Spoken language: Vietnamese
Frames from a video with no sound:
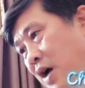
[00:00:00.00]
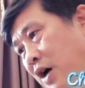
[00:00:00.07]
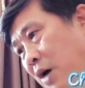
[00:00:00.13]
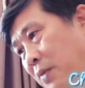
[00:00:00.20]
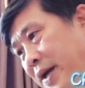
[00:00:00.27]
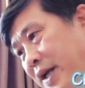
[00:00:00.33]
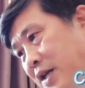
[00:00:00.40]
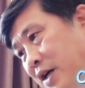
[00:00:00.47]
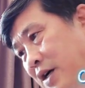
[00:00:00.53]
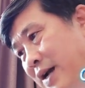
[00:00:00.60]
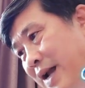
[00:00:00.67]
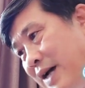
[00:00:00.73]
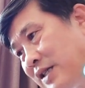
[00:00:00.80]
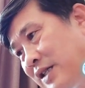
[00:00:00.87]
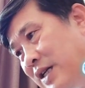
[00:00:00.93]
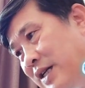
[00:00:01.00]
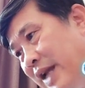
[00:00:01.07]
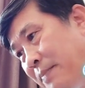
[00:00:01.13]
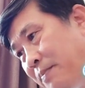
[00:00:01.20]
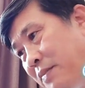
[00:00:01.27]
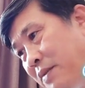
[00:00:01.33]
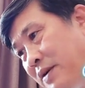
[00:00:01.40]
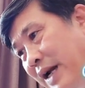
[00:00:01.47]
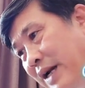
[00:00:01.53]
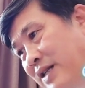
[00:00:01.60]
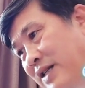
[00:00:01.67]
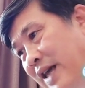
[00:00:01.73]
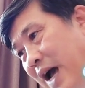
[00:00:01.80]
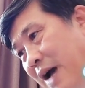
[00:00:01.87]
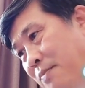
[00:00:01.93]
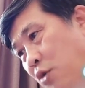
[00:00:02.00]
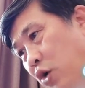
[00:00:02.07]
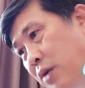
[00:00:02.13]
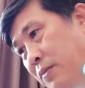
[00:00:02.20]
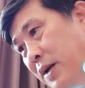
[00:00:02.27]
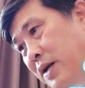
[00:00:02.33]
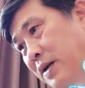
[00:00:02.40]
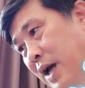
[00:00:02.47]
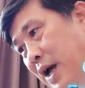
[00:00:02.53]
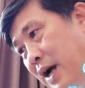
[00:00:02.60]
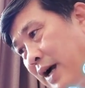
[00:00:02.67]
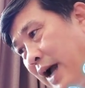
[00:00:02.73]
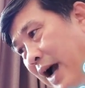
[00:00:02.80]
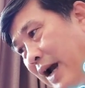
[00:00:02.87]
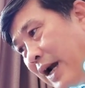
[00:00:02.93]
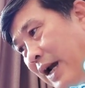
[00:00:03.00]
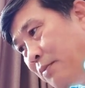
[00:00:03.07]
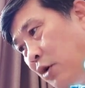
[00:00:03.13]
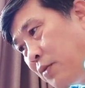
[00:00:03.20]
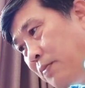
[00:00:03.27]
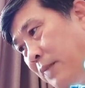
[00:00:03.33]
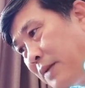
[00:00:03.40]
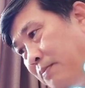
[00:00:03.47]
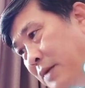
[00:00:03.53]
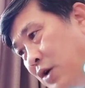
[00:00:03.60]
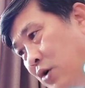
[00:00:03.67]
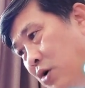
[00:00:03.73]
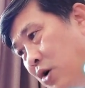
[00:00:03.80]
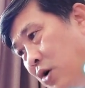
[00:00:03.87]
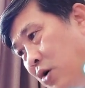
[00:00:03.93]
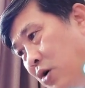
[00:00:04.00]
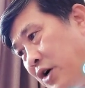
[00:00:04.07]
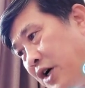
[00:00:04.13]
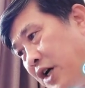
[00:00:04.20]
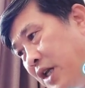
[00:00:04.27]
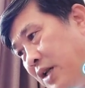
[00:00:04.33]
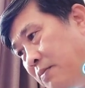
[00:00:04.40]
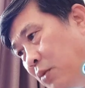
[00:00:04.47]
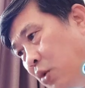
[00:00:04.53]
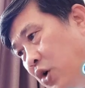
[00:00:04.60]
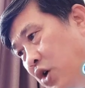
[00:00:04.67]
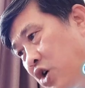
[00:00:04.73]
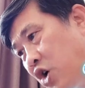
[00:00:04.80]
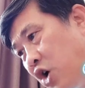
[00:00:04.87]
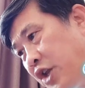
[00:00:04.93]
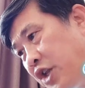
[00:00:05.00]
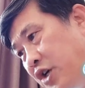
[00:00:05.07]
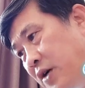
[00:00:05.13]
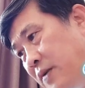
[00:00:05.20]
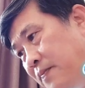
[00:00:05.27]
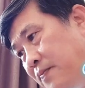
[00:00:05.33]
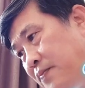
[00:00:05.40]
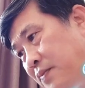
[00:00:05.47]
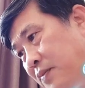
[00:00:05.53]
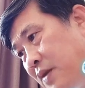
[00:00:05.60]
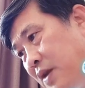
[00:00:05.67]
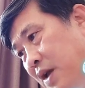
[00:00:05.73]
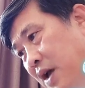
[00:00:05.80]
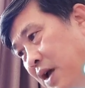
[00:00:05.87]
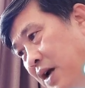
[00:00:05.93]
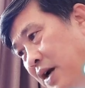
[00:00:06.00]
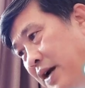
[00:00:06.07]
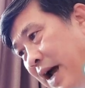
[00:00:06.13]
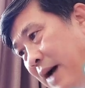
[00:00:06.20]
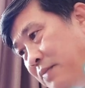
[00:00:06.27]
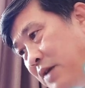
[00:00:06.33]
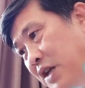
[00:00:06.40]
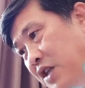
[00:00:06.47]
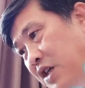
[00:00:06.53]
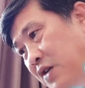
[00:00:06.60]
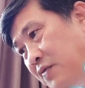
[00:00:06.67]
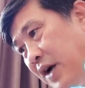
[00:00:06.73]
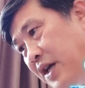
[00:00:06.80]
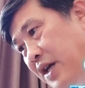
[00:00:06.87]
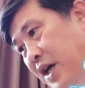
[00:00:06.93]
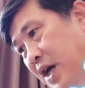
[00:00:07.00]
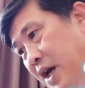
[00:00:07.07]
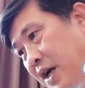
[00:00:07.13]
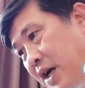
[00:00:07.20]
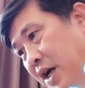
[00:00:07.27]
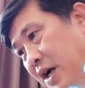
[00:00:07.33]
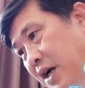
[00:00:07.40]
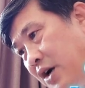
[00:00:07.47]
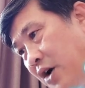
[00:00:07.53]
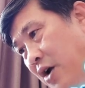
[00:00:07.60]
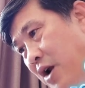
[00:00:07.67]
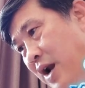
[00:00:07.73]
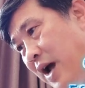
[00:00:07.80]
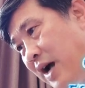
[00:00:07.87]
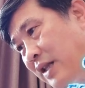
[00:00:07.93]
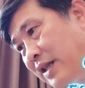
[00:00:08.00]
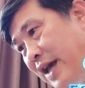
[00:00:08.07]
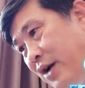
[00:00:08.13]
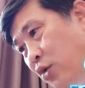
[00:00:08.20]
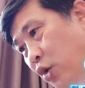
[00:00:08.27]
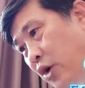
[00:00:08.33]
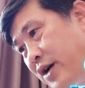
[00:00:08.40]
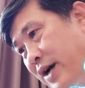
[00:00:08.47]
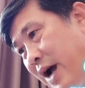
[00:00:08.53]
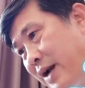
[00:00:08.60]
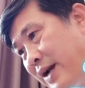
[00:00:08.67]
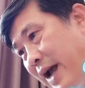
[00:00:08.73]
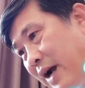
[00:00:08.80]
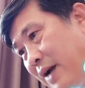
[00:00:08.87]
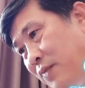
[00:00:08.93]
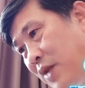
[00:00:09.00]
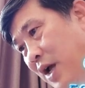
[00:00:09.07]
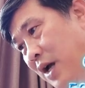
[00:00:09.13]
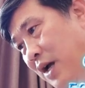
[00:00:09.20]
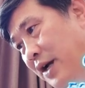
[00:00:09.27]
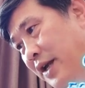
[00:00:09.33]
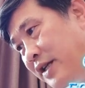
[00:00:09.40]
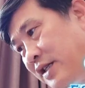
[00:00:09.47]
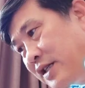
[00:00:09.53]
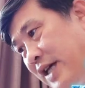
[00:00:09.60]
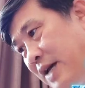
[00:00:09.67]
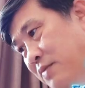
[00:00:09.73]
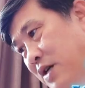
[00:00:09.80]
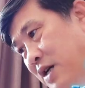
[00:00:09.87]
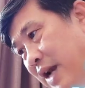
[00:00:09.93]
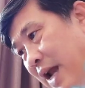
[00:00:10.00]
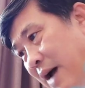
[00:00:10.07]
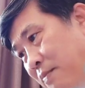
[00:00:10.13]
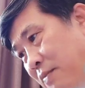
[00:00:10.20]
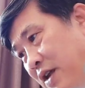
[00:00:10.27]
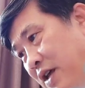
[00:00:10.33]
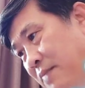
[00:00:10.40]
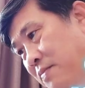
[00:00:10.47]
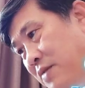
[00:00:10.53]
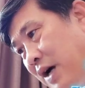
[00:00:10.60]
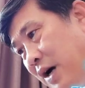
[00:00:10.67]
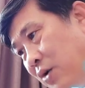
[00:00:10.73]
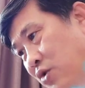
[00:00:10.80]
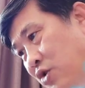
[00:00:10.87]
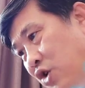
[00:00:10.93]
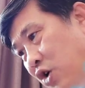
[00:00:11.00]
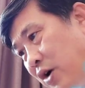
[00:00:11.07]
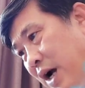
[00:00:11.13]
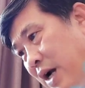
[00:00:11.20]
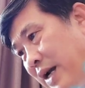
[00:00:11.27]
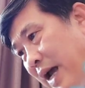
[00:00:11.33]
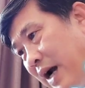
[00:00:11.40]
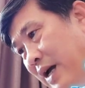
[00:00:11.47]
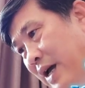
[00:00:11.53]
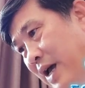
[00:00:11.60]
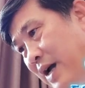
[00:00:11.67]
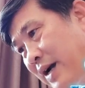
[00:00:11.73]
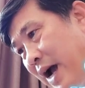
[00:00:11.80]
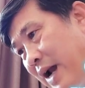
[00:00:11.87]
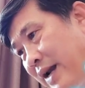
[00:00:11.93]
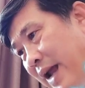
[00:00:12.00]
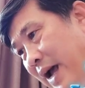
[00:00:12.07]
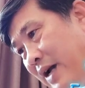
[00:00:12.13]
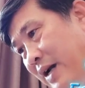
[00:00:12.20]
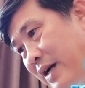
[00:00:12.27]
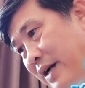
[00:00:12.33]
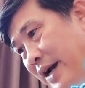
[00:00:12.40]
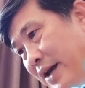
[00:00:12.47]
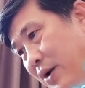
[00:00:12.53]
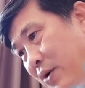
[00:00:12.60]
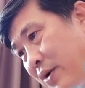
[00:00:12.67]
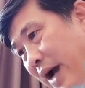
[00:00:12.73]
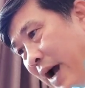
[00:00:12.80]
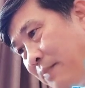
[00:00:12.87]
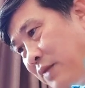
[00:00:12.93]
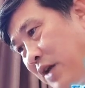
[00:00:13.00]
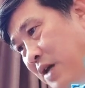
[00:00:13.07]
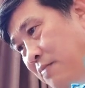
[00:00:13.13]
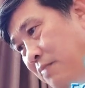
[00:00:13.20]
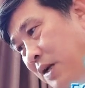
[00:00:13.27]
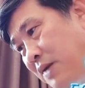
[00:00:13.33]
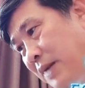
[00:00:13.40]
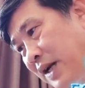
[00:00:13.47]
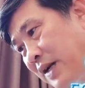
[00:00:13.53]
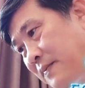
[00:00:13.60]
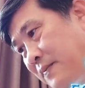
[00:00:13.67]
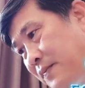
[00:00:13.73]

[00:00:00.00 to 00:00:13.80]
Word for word: Không ít nữ lang xinh đẹp đánh giá Bùi Như Minh, càng là một mặt biểu lộ khịt mũi coi thường. Nam nhân như vậy, đừng nói là theo đuổi các nàng, liền xem như làm liếm cẩu cho các nàng, các nàng đều cảm thấy mất mặt.